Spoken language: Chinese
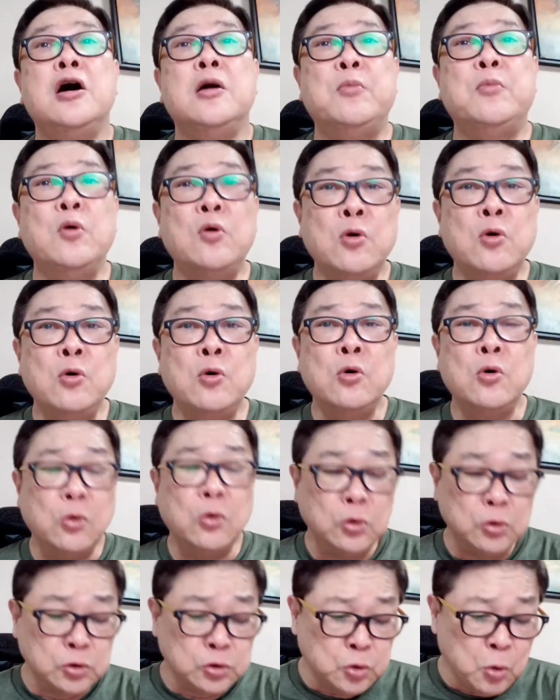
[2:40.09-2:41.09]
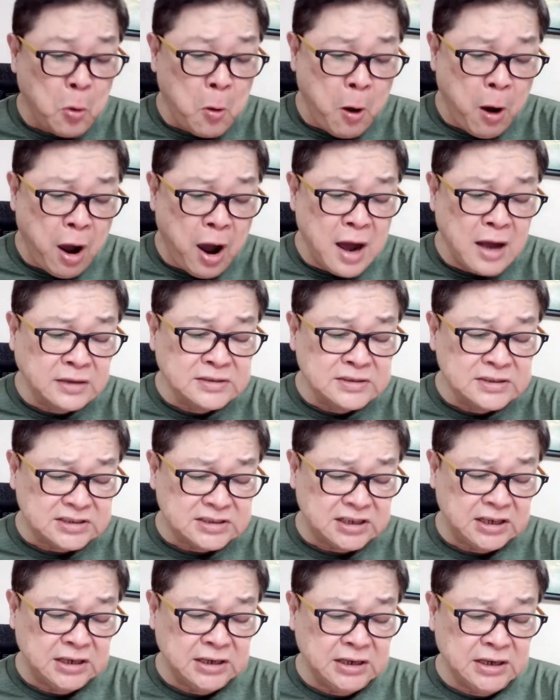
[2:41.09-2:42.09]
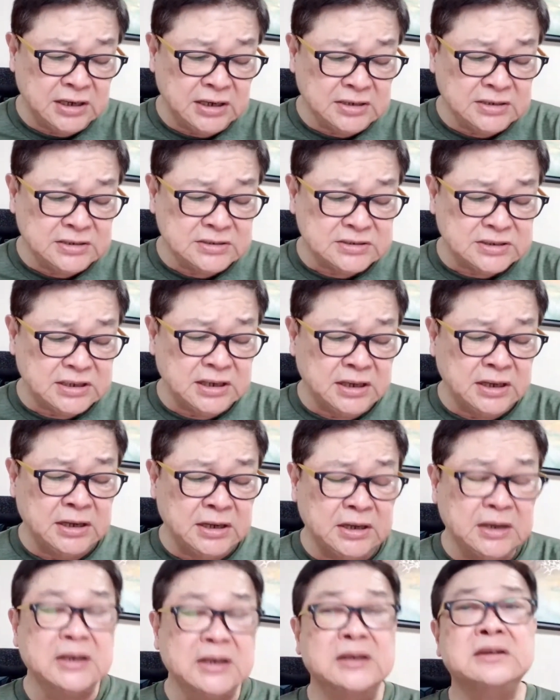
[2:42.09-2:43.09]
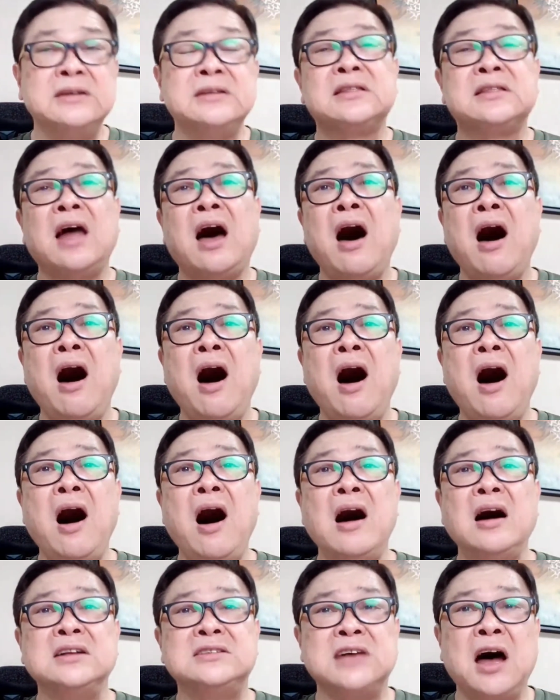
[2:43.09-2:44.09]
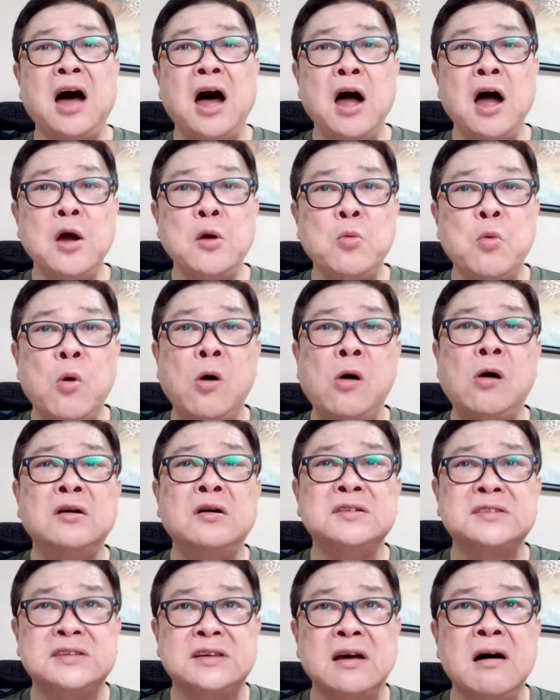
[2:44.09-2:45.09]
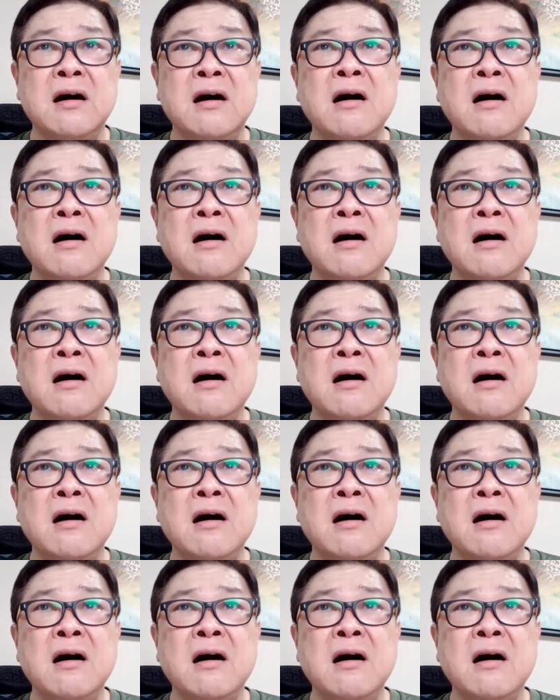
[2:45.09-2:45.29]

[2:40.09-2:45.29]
不断轻轻打在我身